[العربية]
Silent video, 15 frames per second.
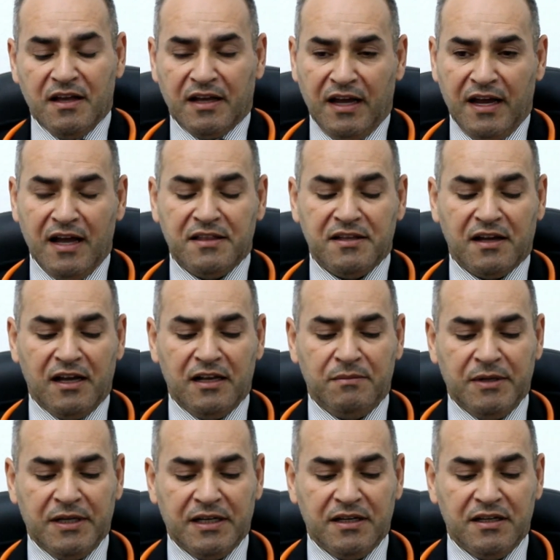كعيادة
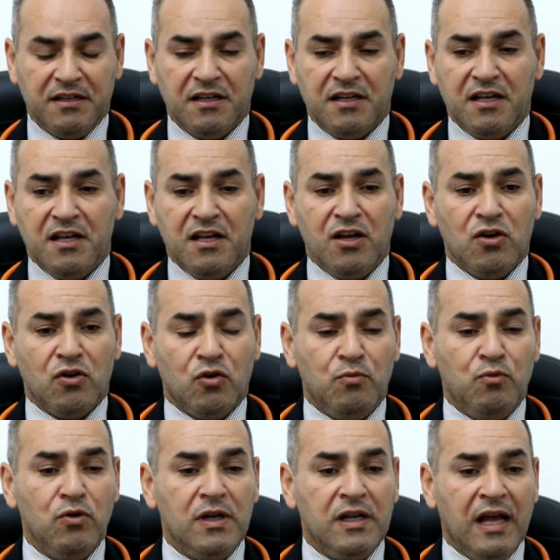قلبية
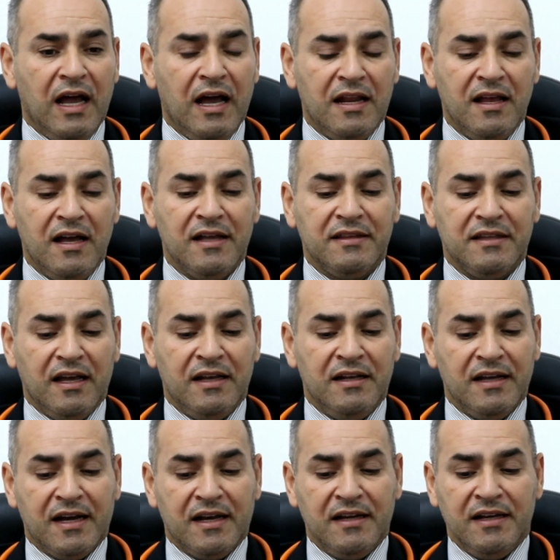قبول الحالات
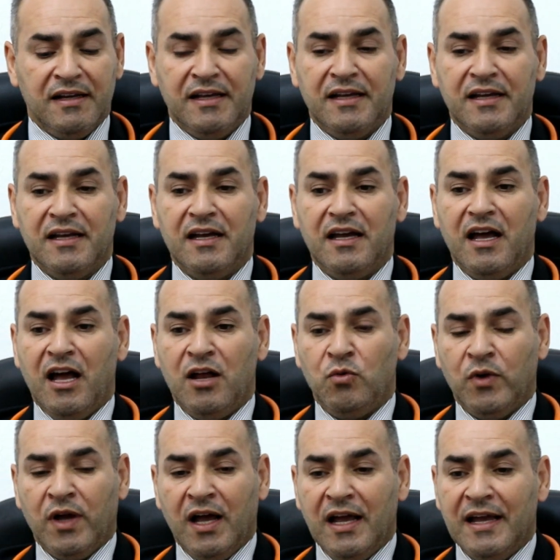الإكليلية
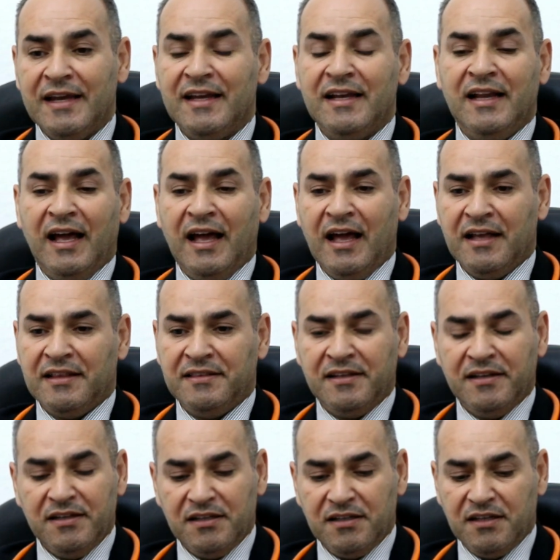الوعائية
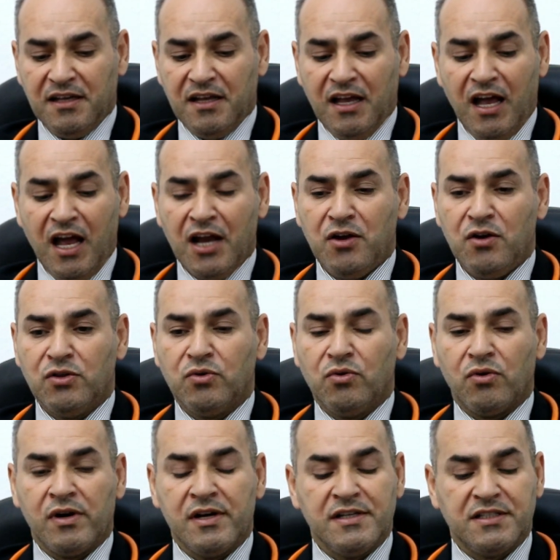الحادة أكيد
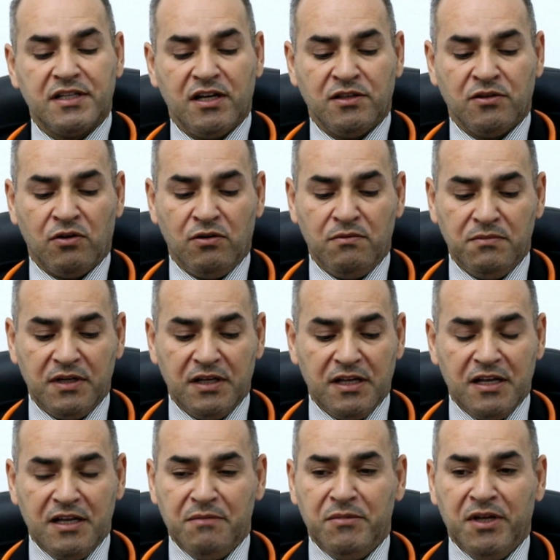كوروني سيندروم
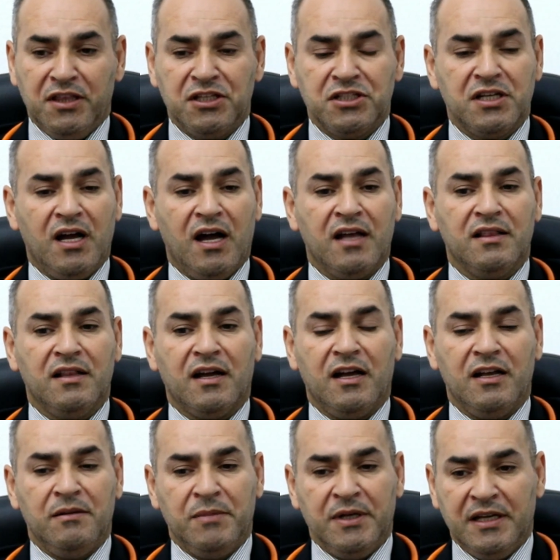من احتشاء عضلة
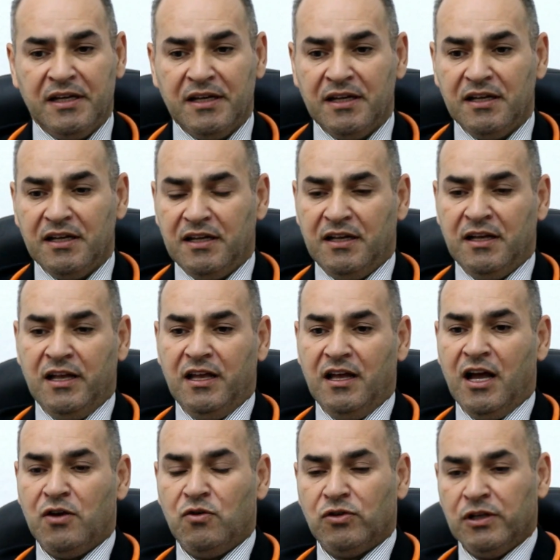قلبية
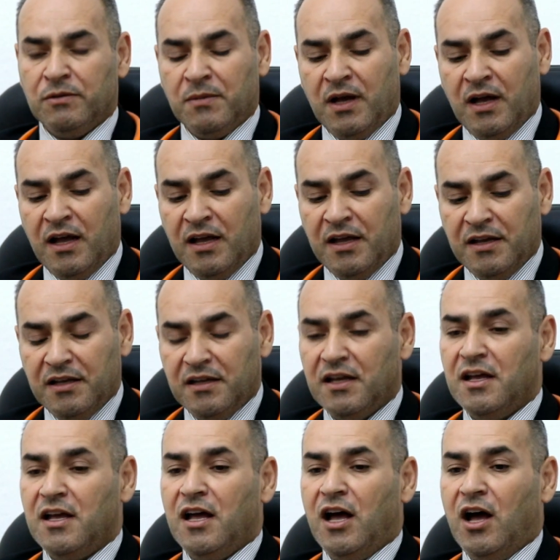أكيد ام اي
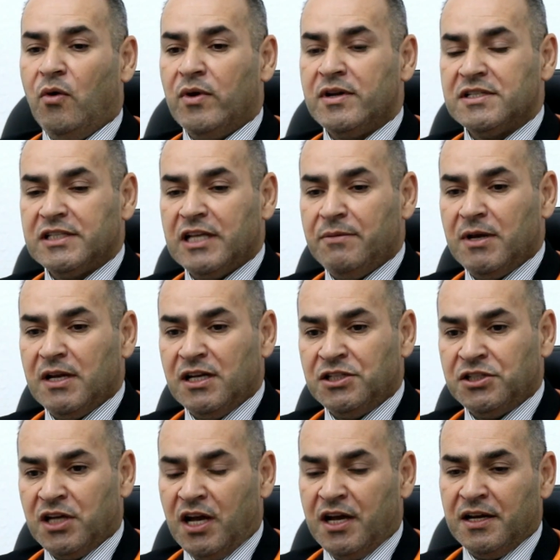أو انستيبل
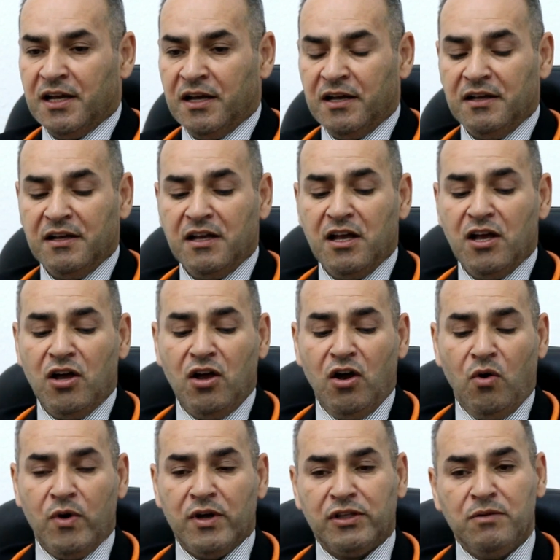انجينا
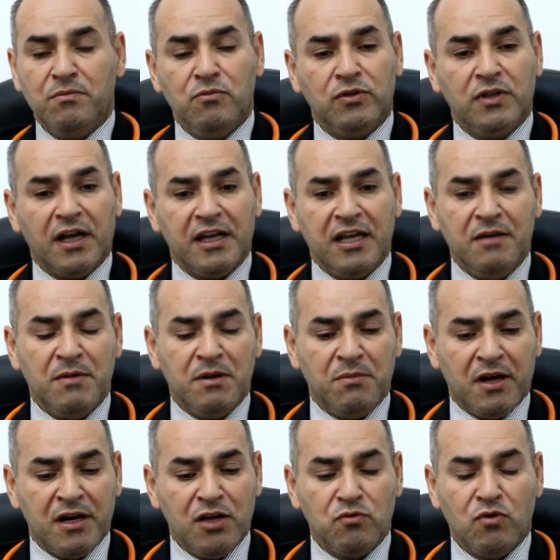ويتم تقييم
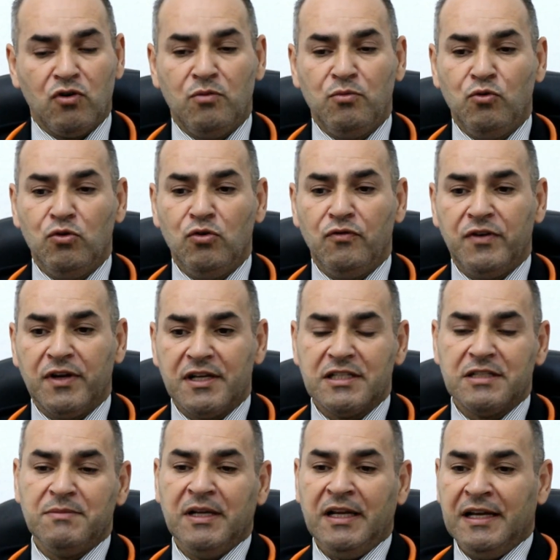المريض وقبوله في
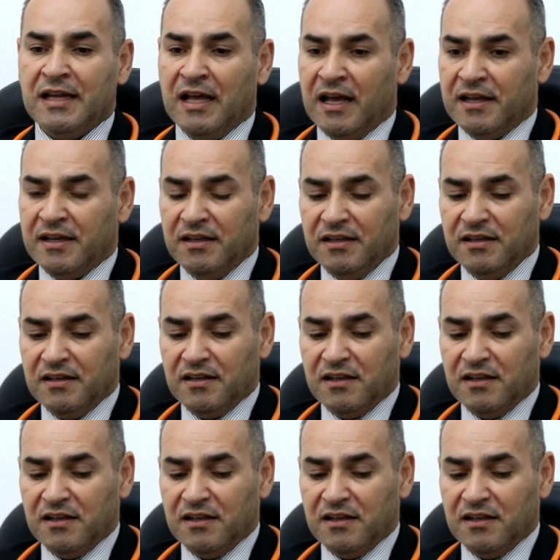قسم العناية